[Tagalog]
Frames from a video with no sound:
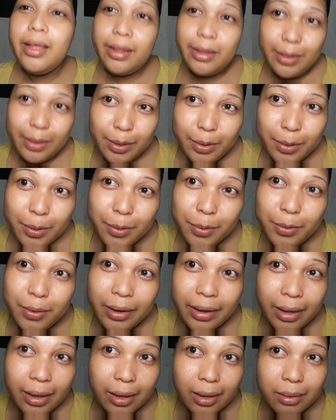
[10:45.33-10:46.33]
Hello
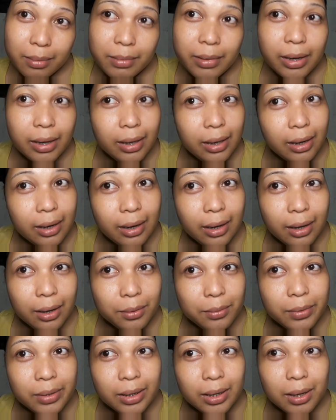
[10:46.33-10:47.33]
again mga langga.
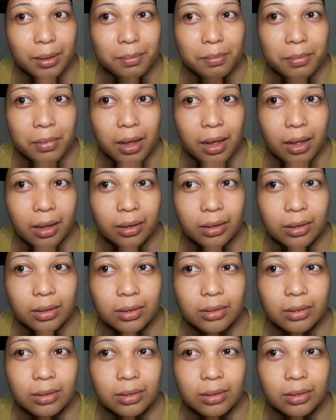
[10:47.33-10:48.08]
Welcome back.